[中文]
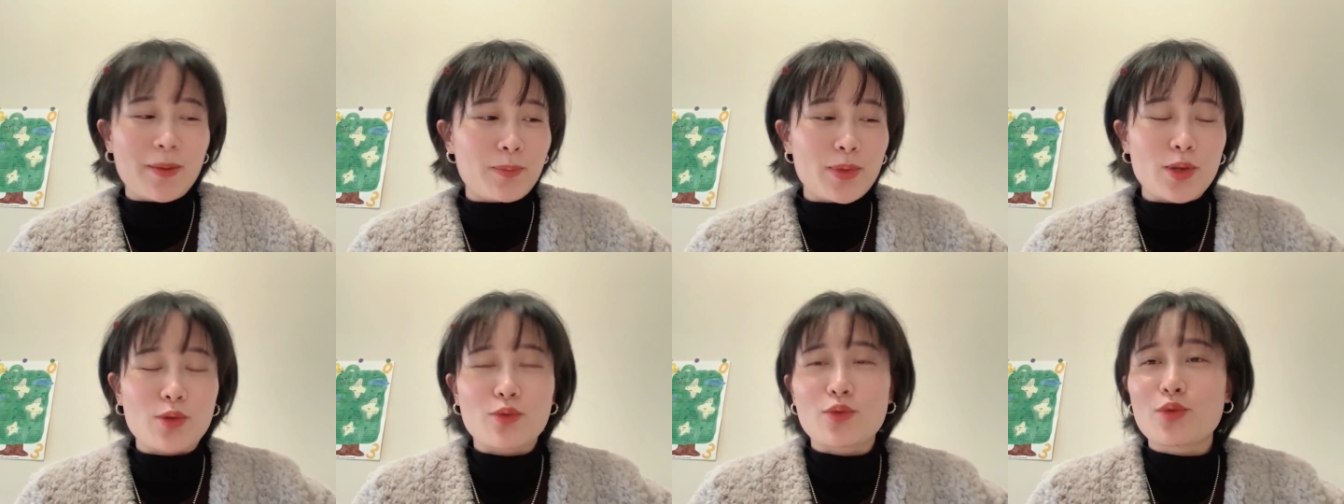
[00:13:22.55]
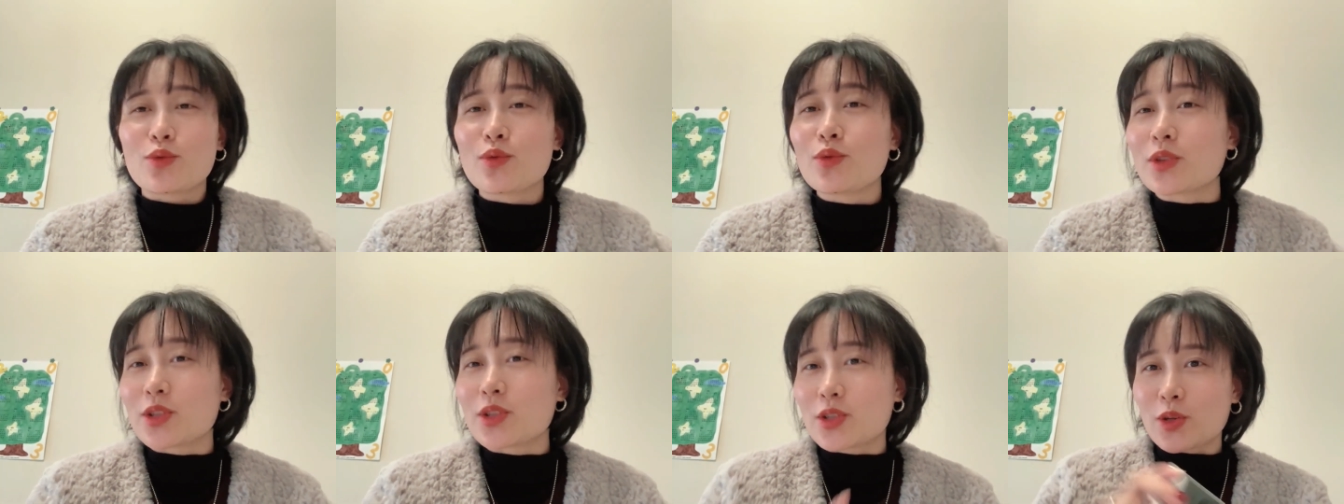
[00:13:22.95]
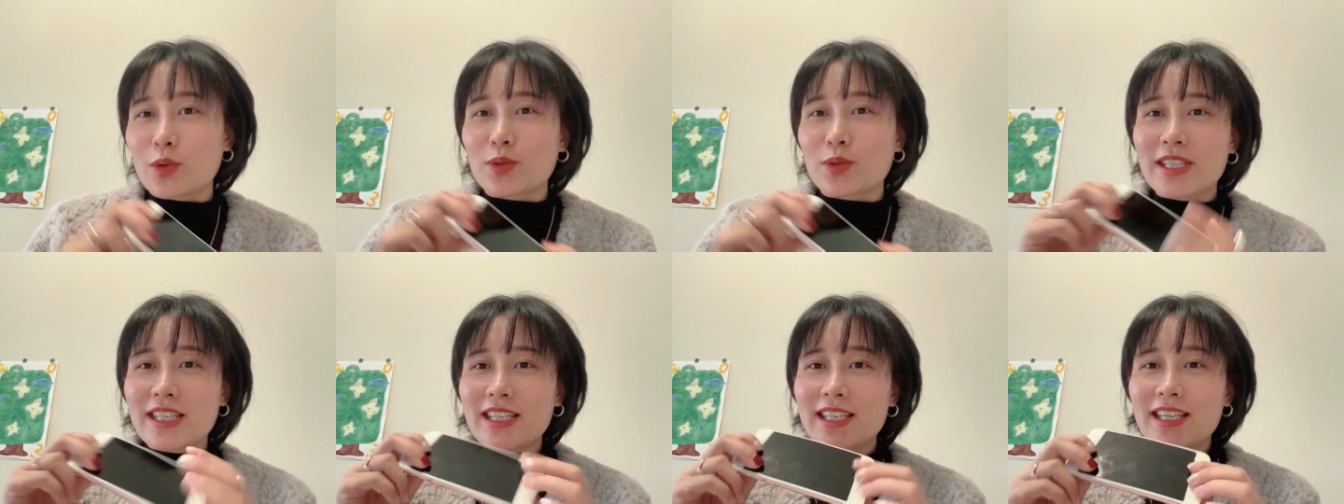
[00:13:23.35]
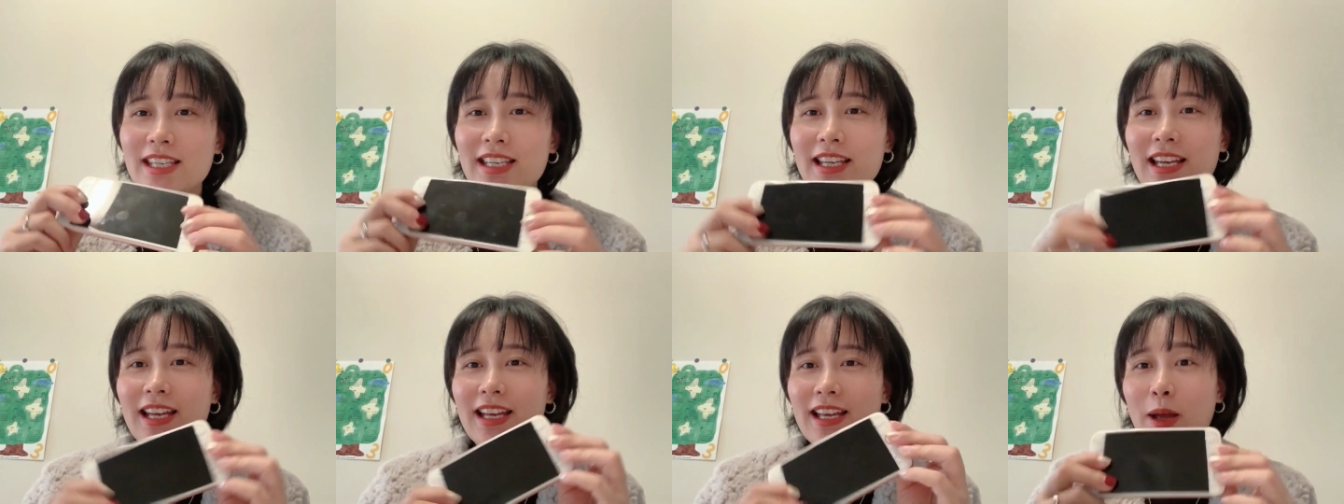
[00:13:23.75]
比如手
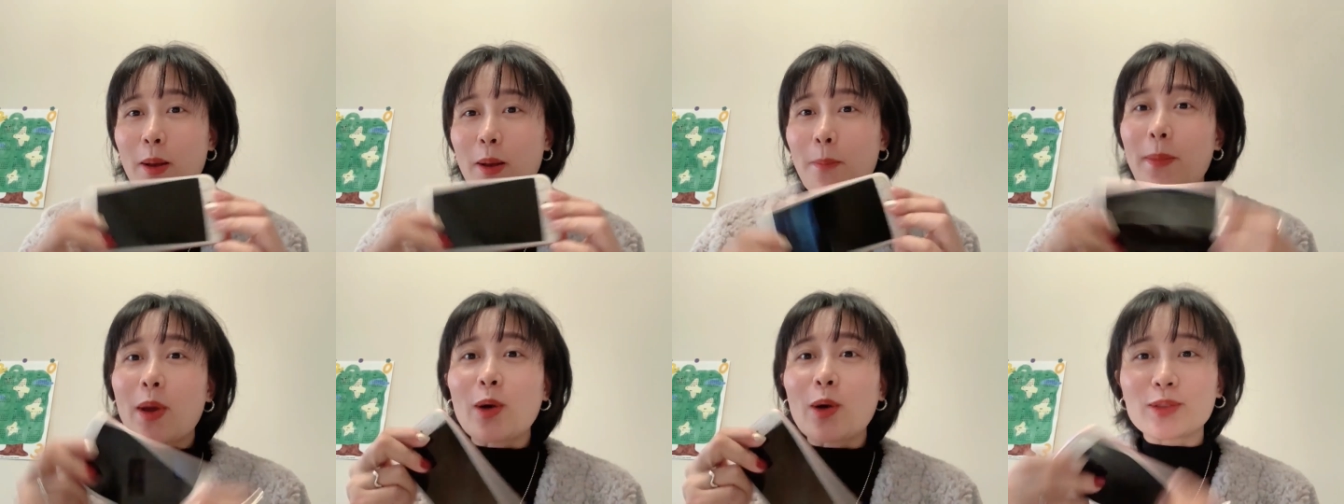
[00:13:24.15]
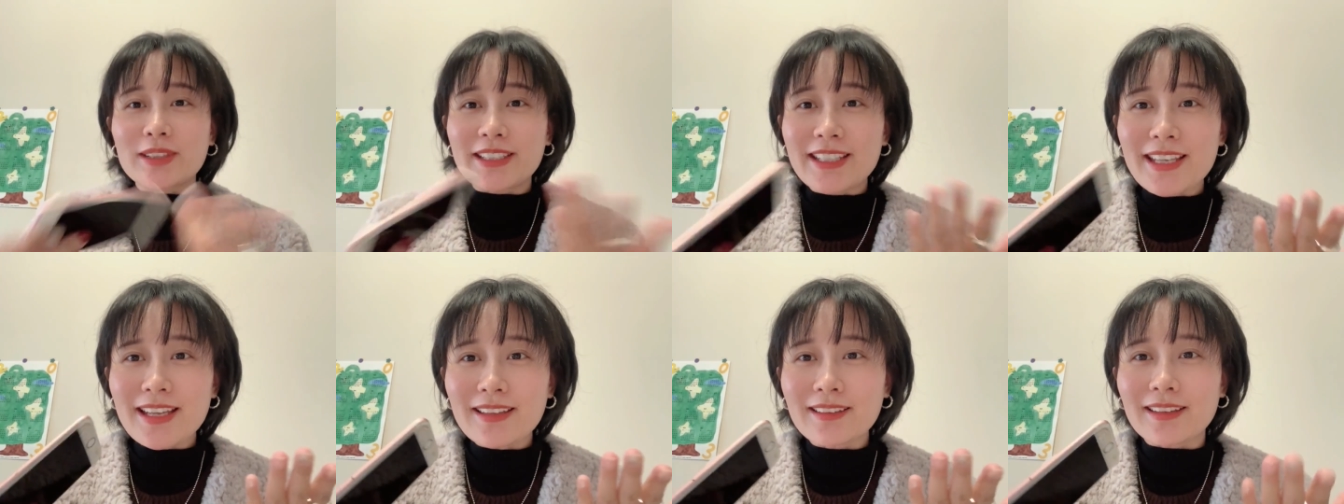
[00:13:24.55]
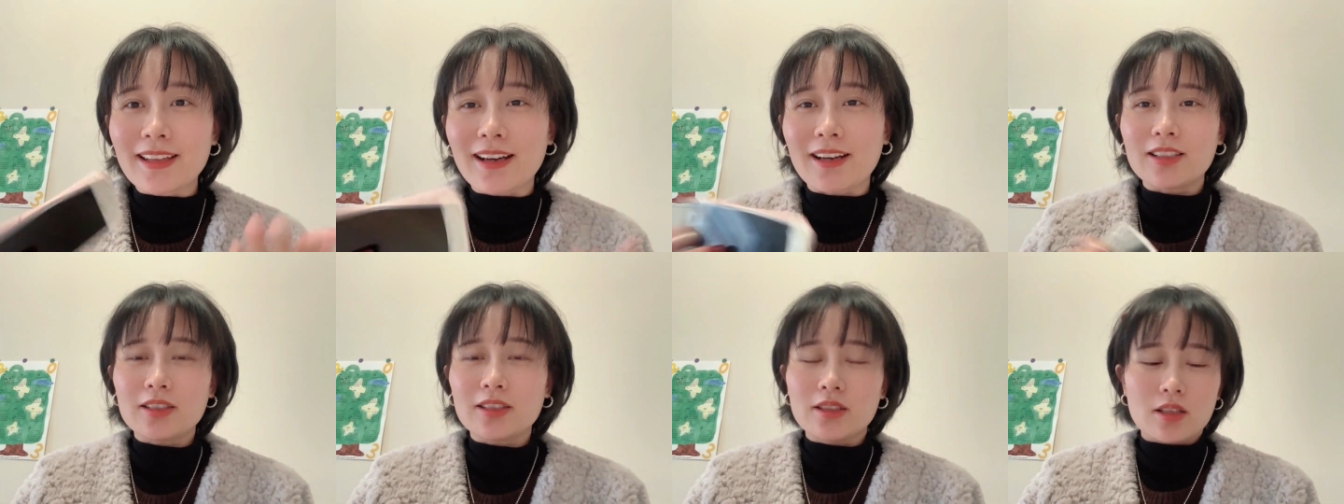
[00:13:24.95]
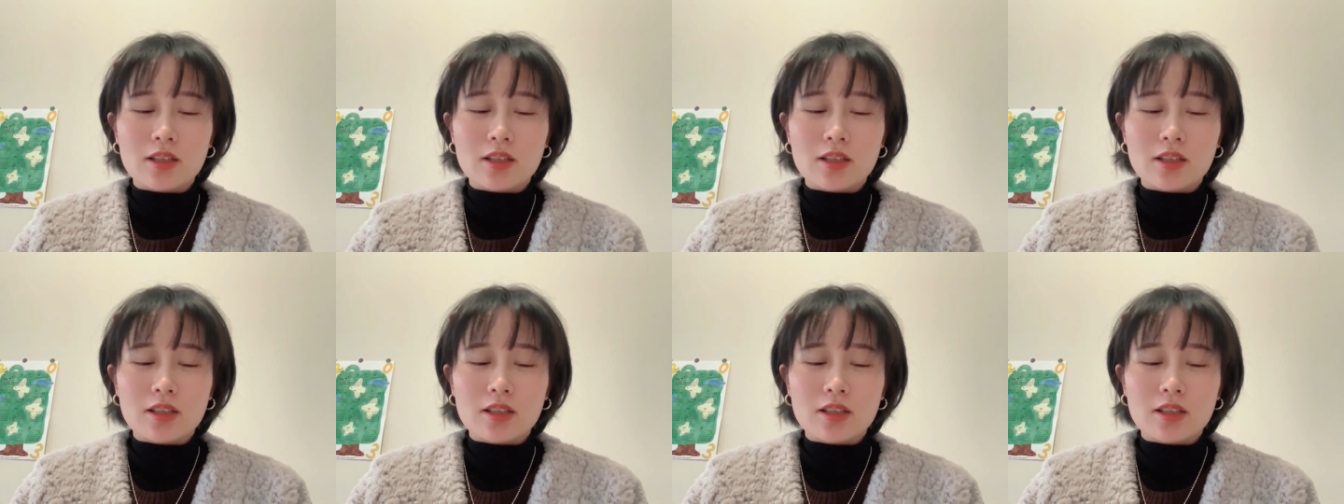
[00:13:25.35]
机没有电了